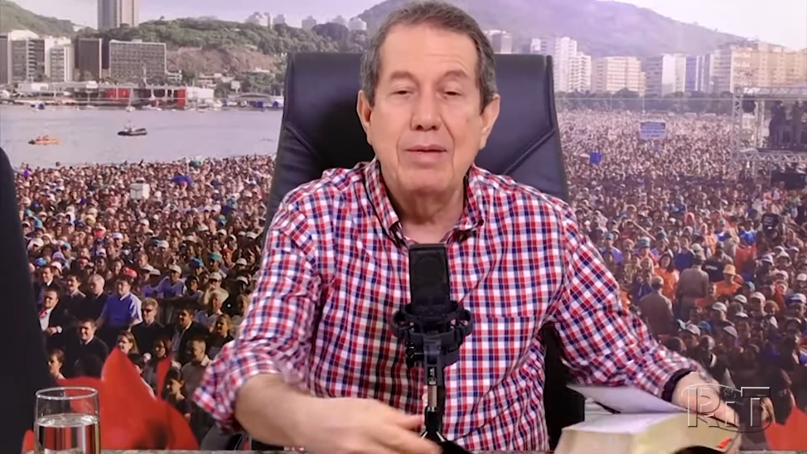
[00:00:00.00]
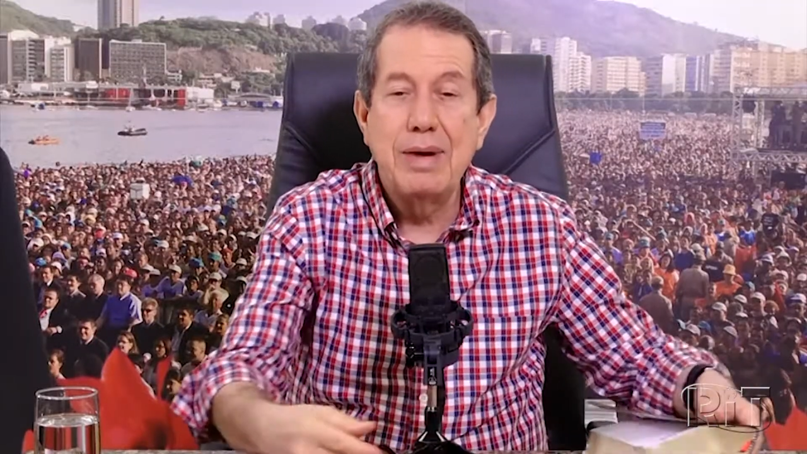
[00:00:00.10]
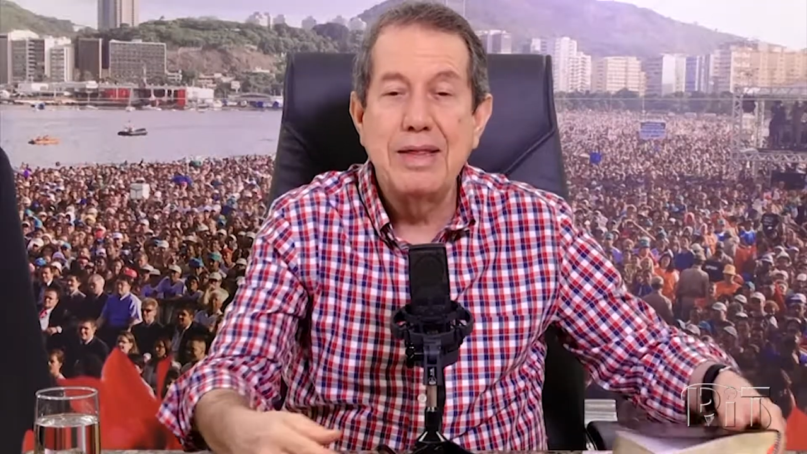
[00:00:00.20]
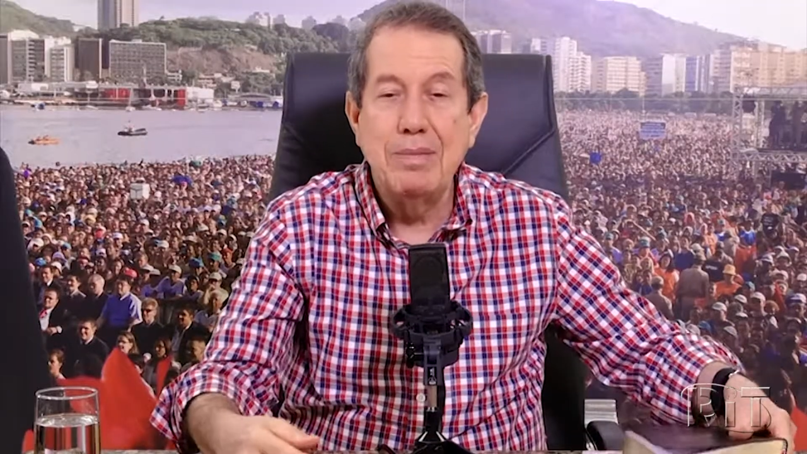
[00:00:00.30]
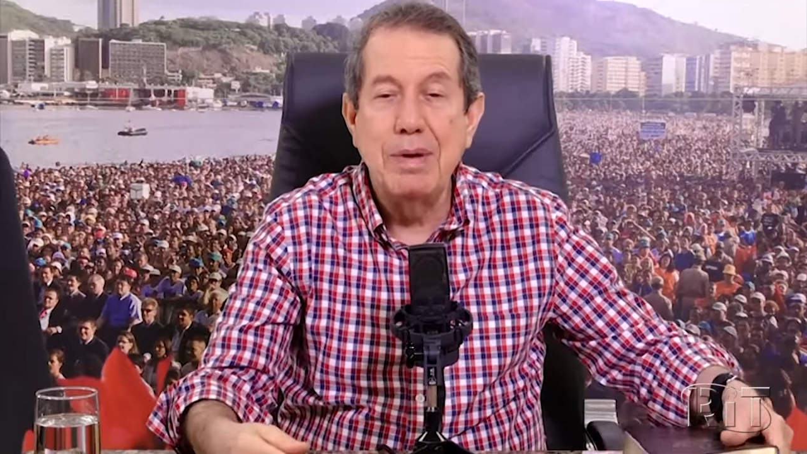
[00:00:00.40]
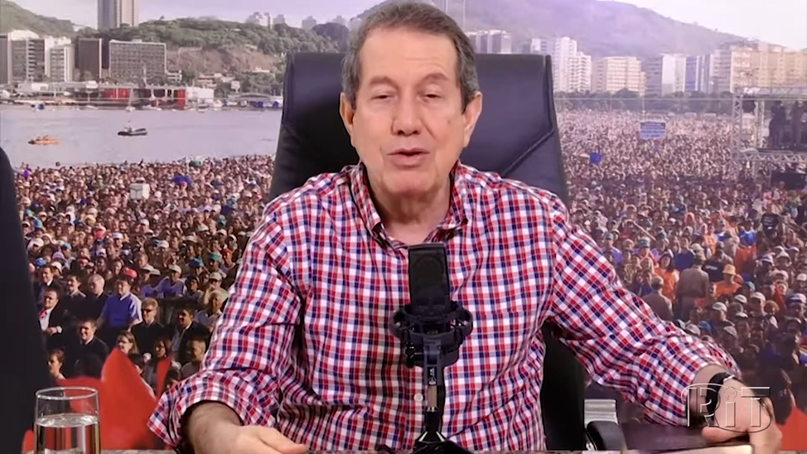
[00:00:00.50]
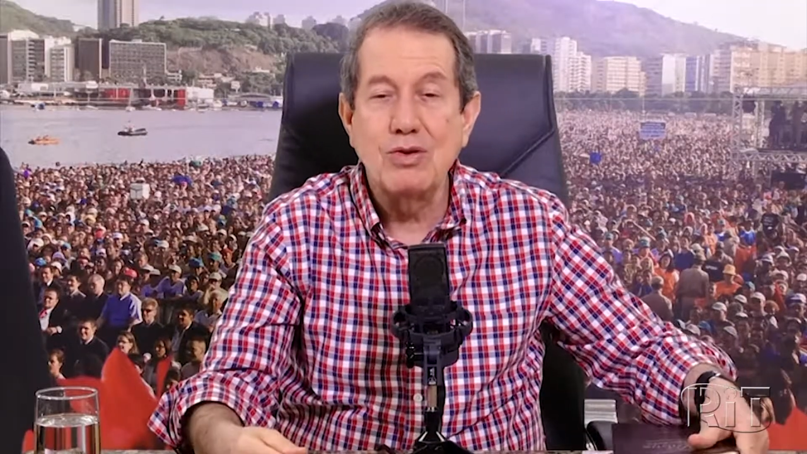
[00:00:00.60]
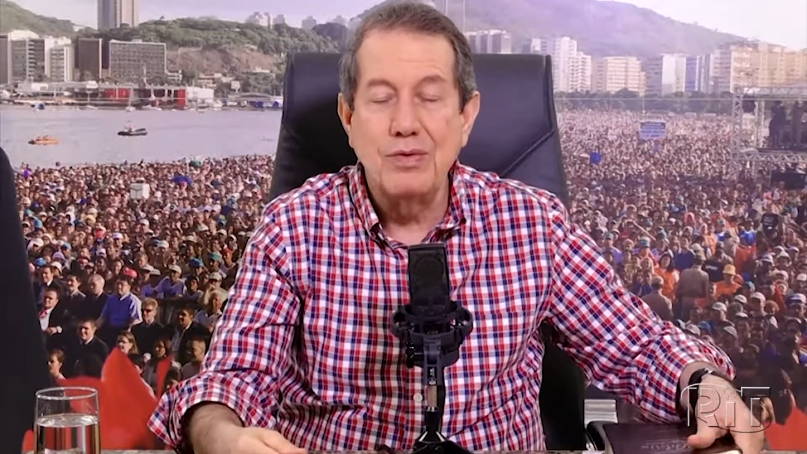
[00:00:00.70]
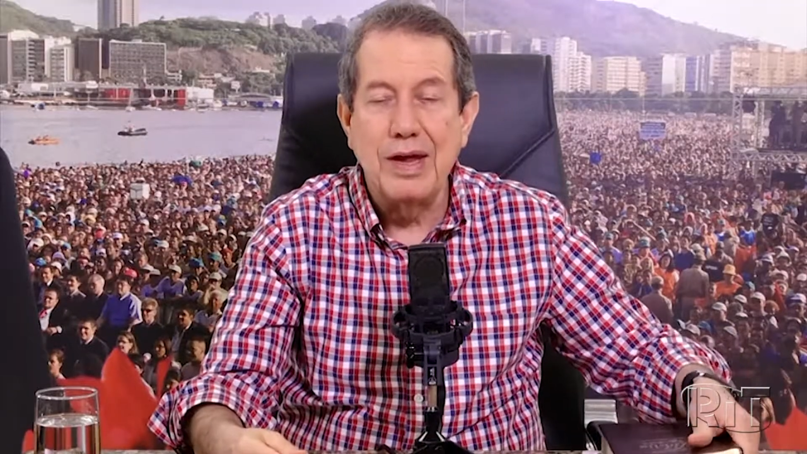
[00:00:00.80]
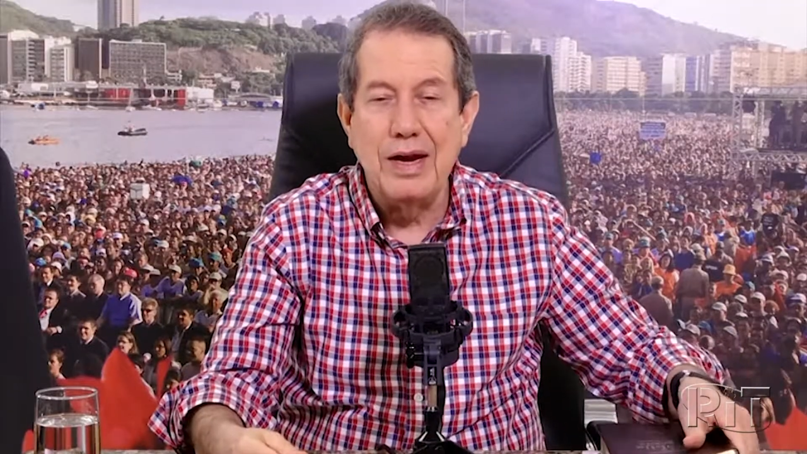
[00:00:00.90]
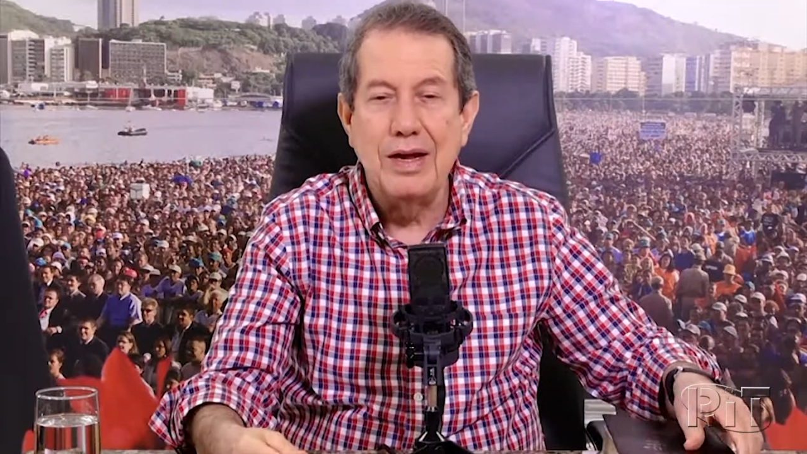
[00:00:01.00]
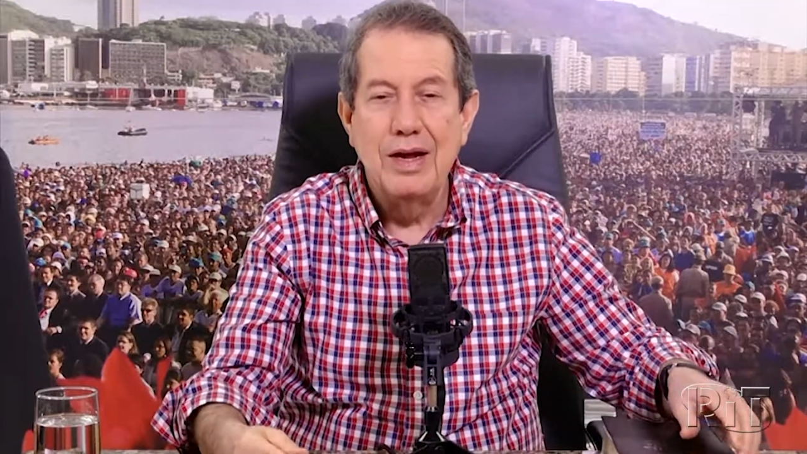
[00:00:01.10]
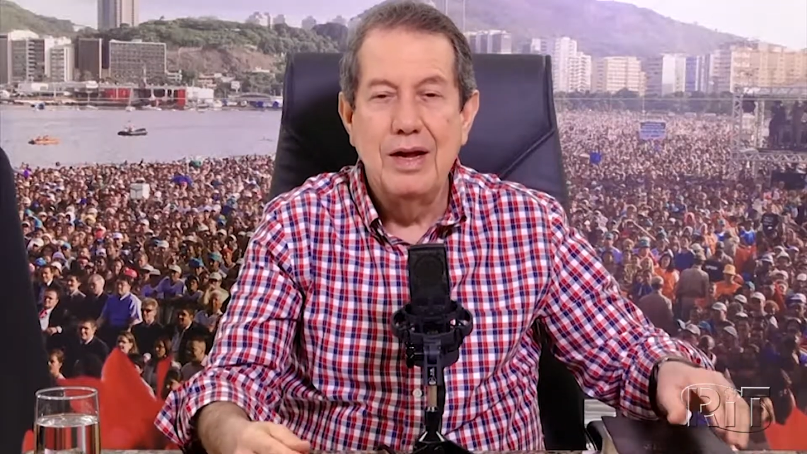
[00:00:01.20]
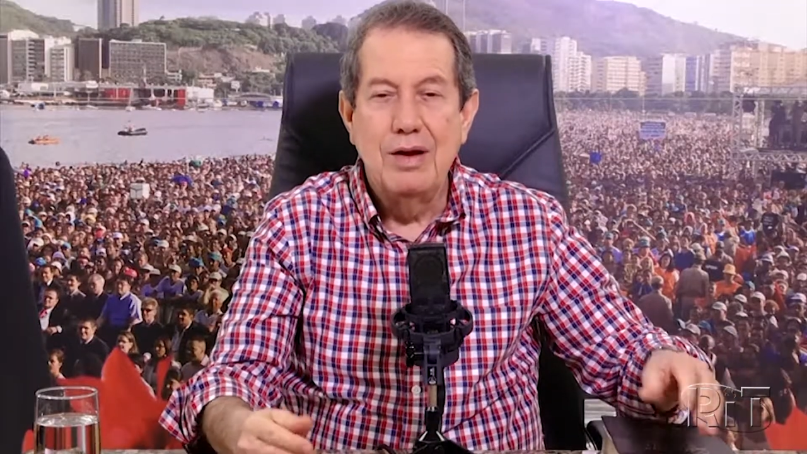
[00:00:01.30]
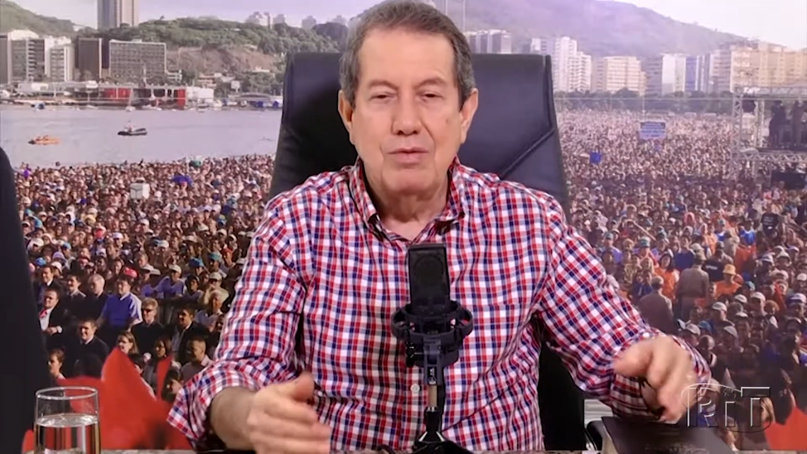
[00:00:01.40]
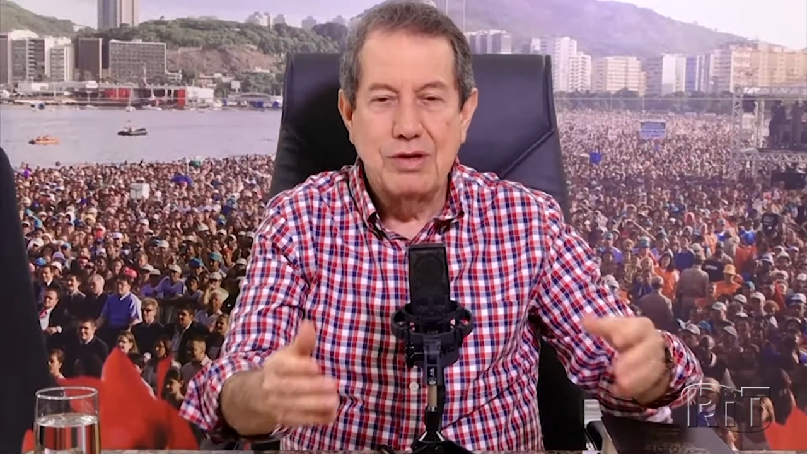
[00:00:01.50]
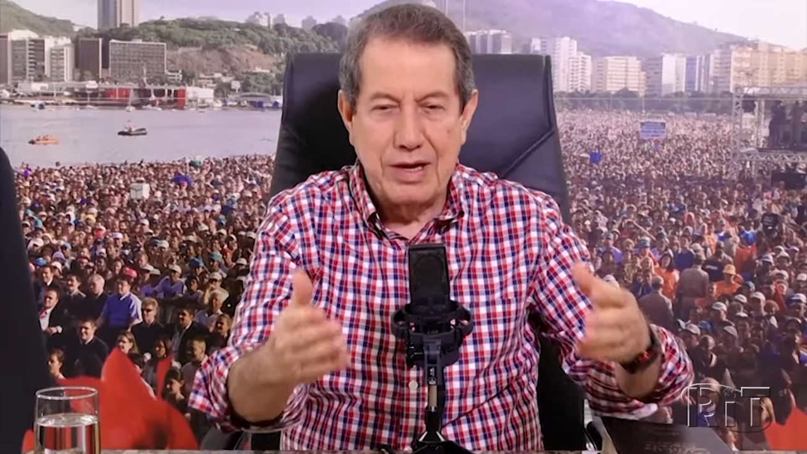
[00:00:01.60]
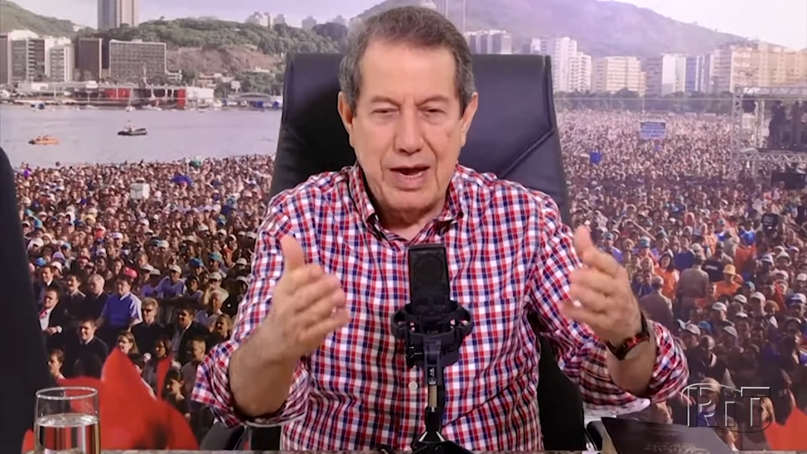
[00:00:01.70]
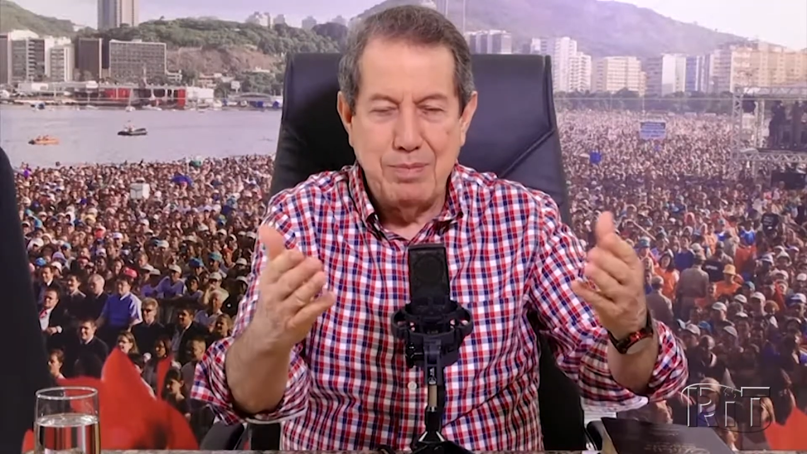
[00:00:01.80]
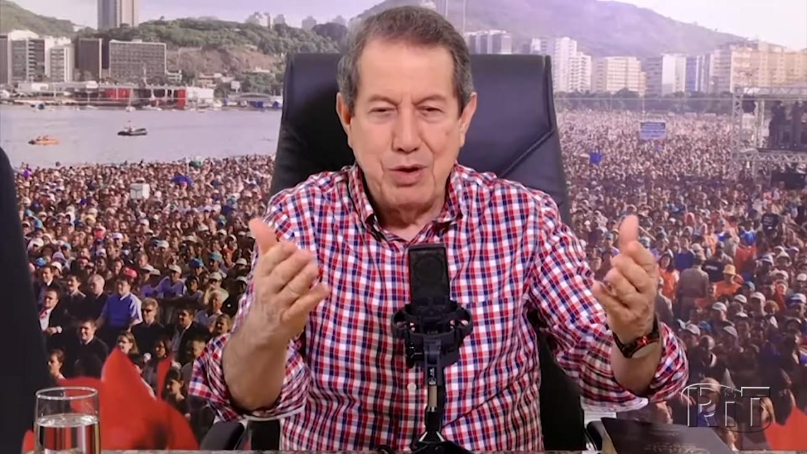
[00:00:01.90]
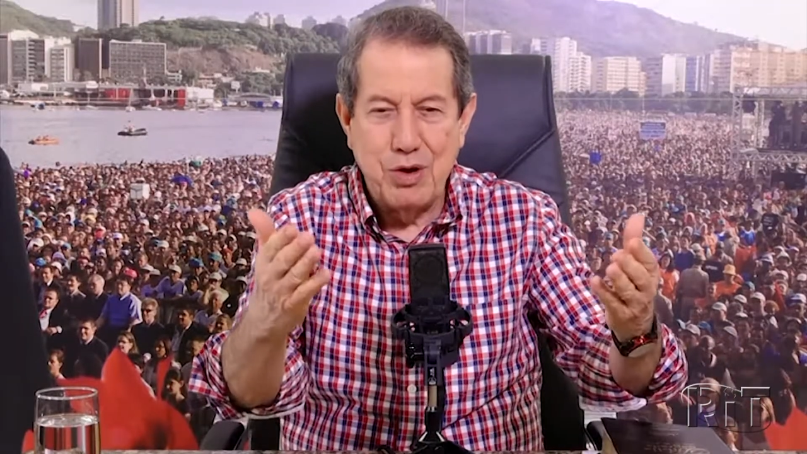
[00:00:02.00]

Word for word: do missionário R.R.